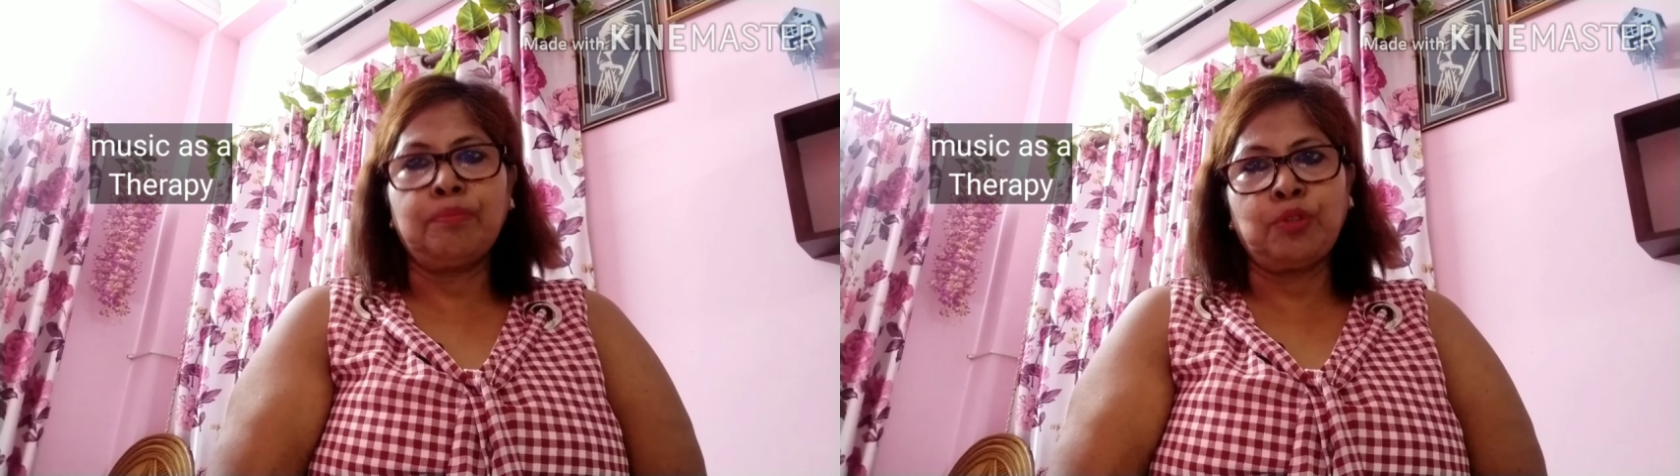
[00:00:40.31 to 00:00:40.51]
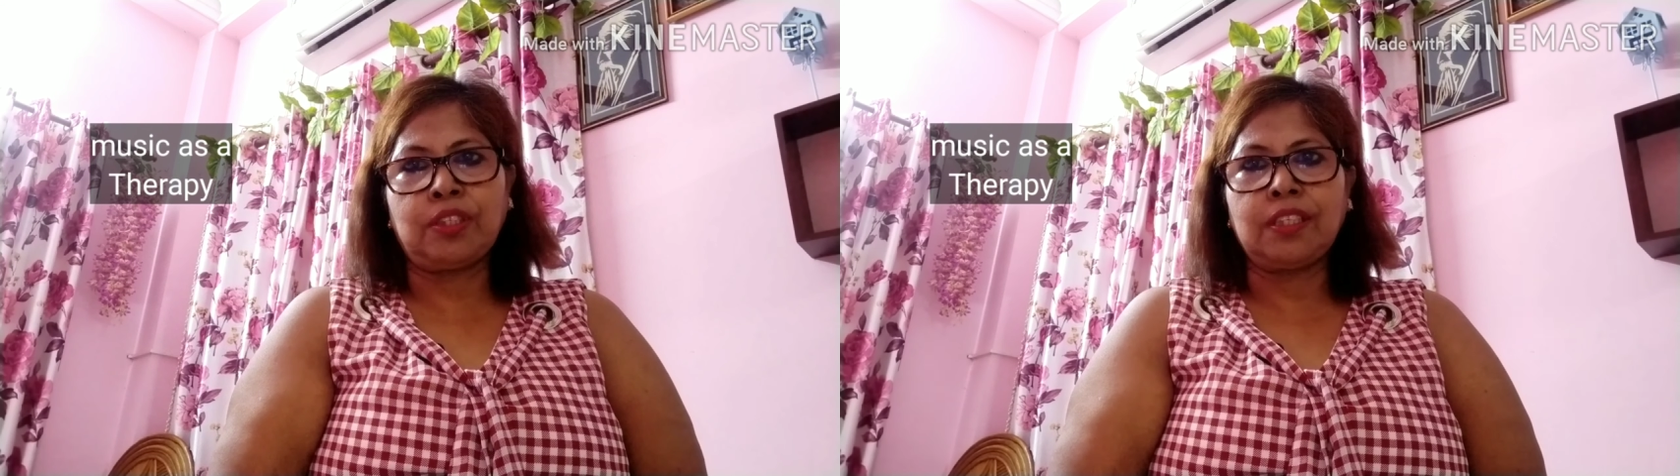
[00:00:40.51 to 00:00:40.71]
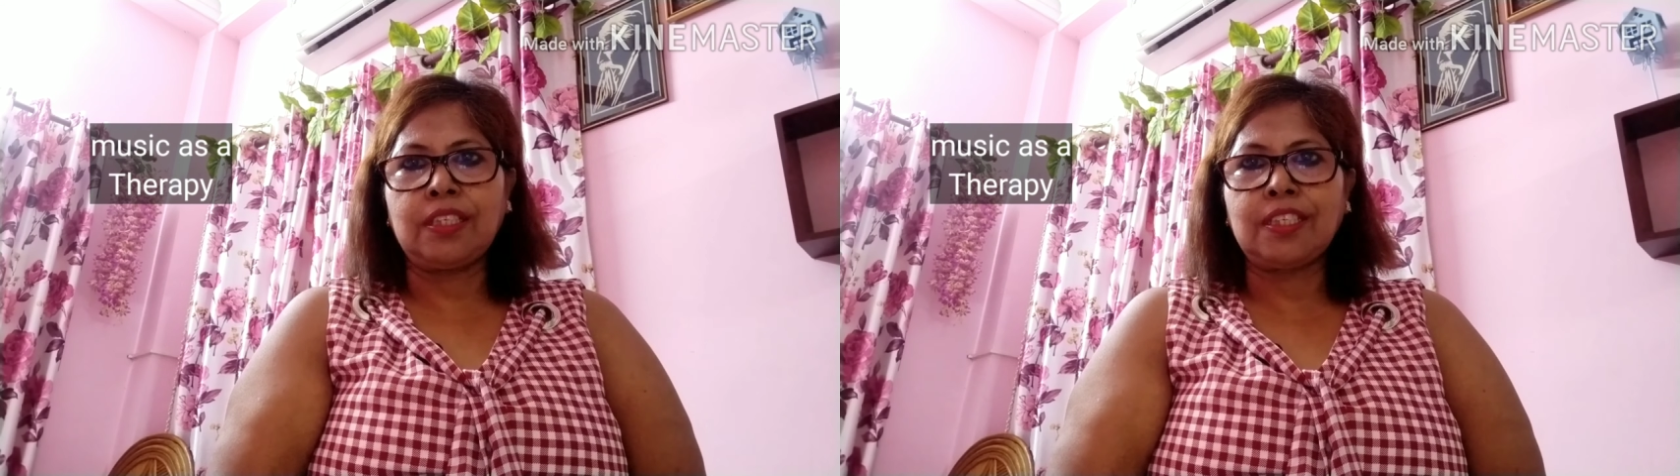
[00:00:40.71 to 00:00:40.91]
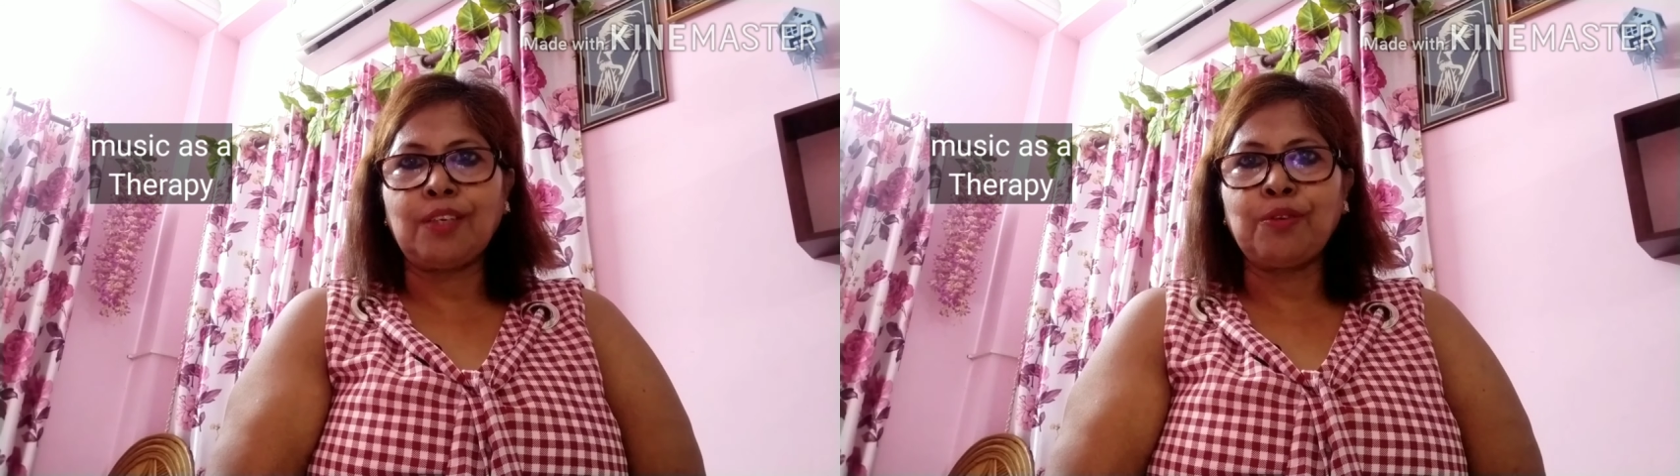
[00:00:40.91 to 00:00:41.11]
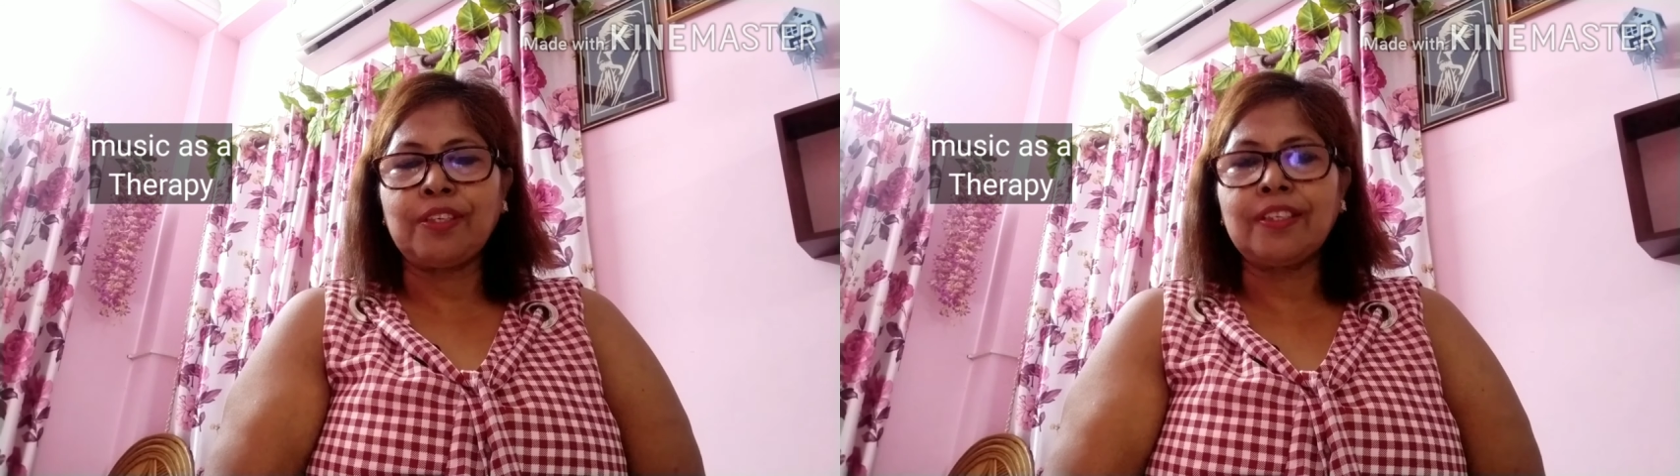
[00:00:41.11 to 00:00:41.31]
বুঝতে
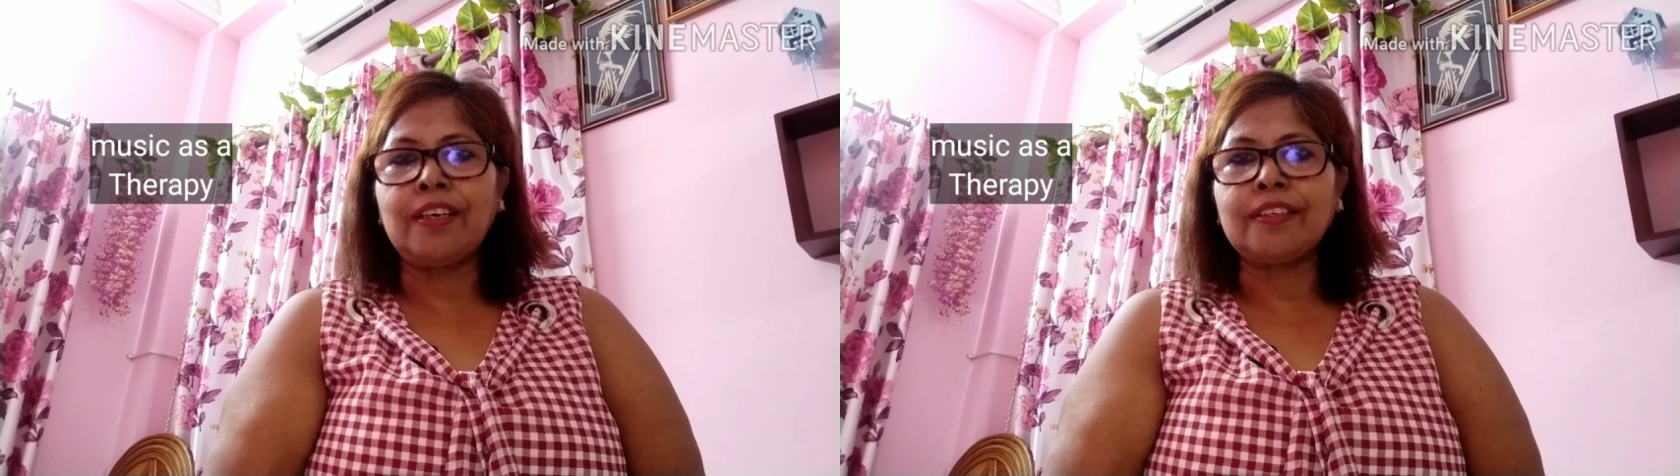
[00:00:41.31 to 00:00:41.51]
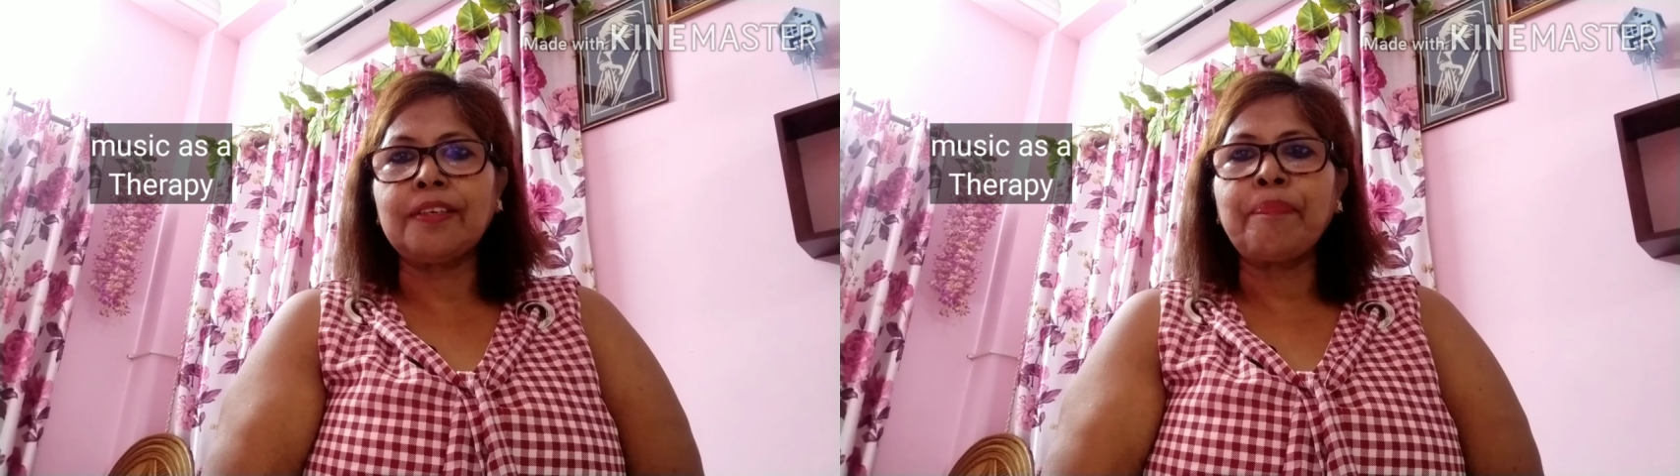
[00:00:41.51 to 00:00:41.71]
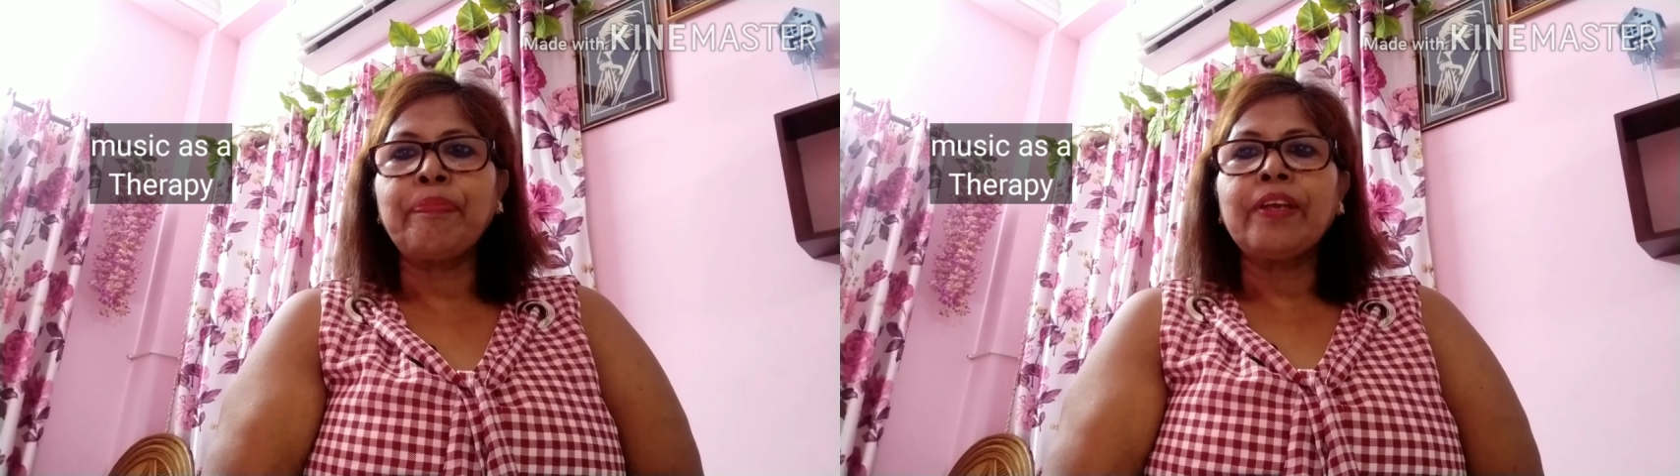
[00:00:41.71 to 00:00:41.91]
চেষ্টা করেছে আর কি